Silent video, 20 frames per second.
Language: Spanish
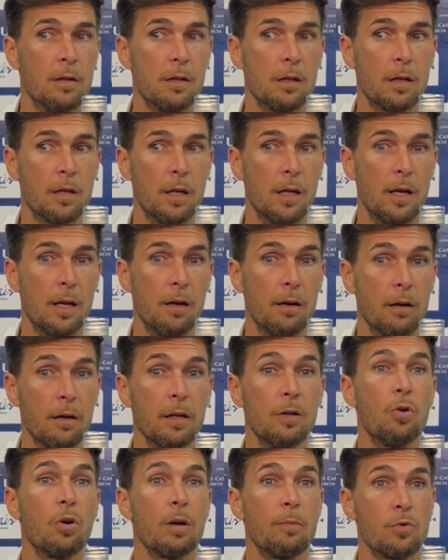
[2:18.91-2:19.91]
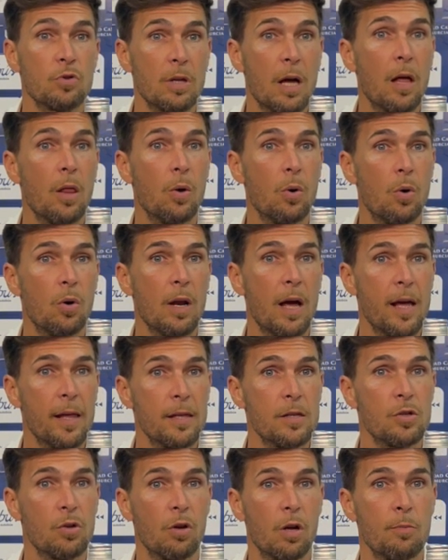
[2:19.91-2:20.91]
el giro que hemos dado, la
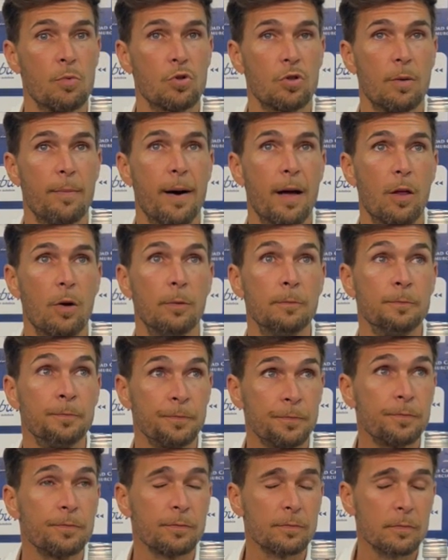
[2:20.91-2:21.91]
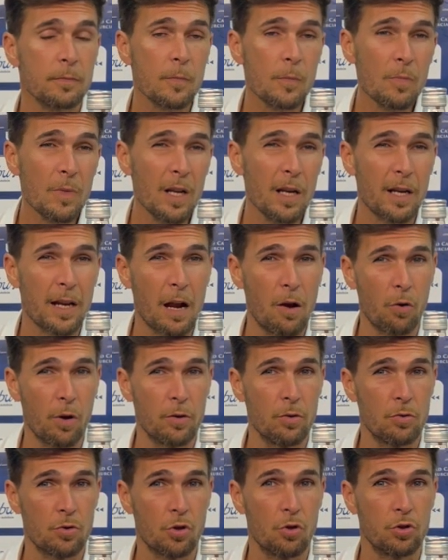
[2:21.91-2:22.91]
decisión que hemos tomado, era lo que
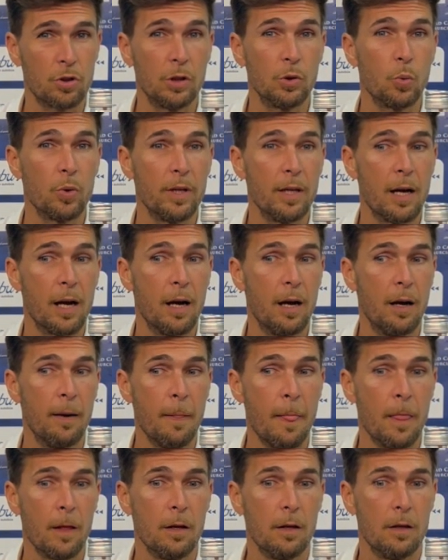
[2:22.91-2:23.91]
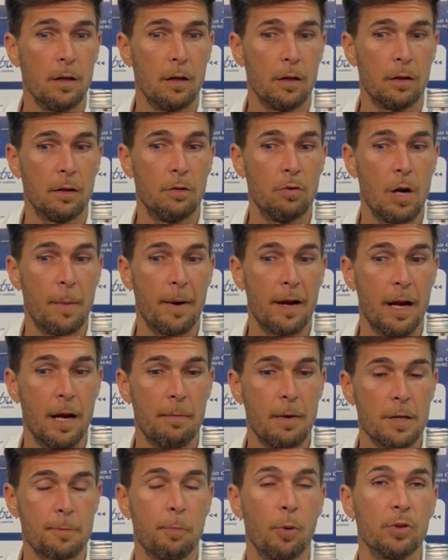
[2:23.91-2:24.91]
nos constituía de una manera
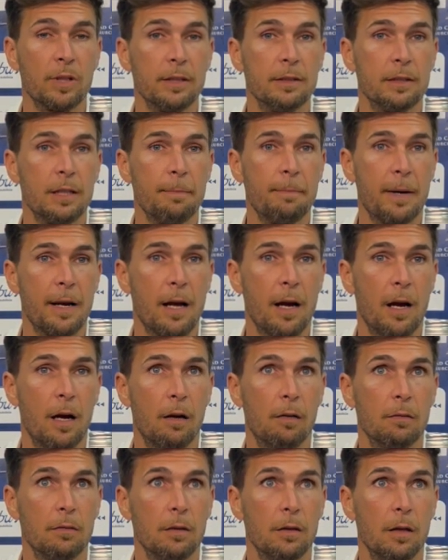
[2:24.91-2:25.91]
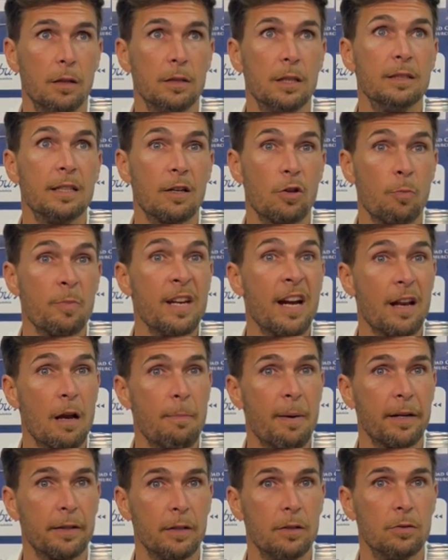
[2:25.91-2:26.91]
más potente para intentar dominar el
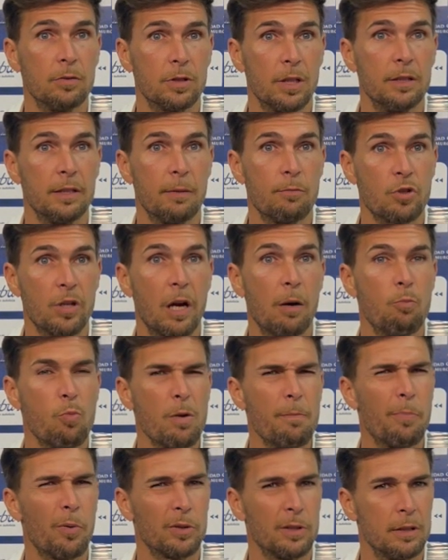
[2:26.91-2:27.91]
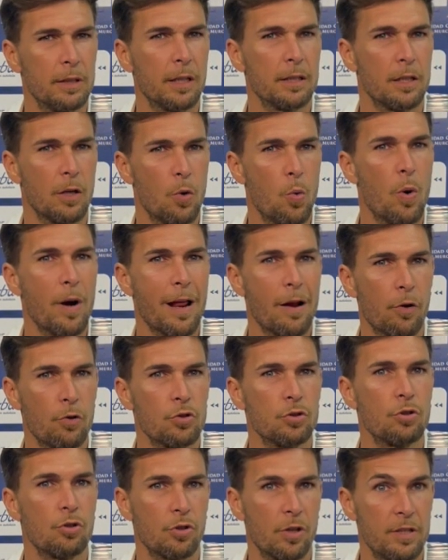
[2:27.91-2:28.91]
partido. Sentíamos que era muy importante que se jugara lo que
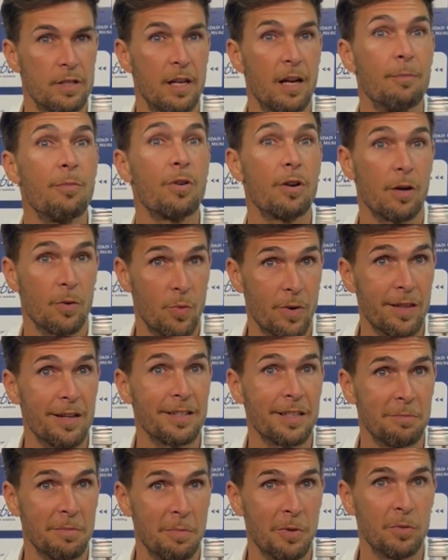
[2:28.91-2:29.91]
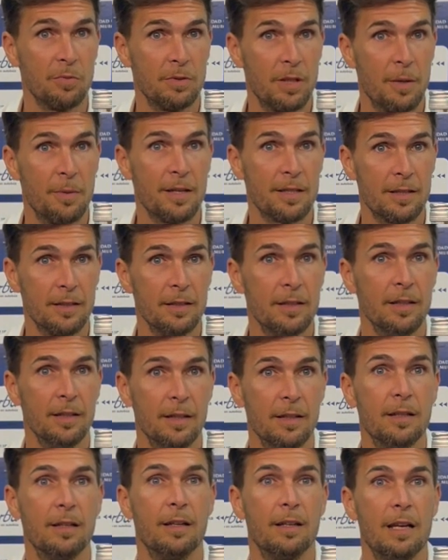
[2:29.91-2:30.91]
nosotros quisiéramos. ¿Recuerdas que me preguntabas
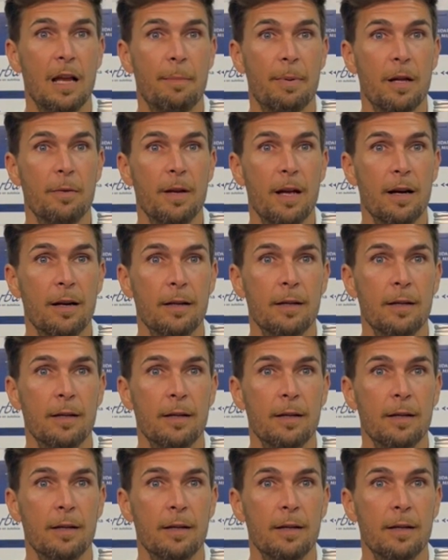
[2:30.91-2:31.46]
en la previa?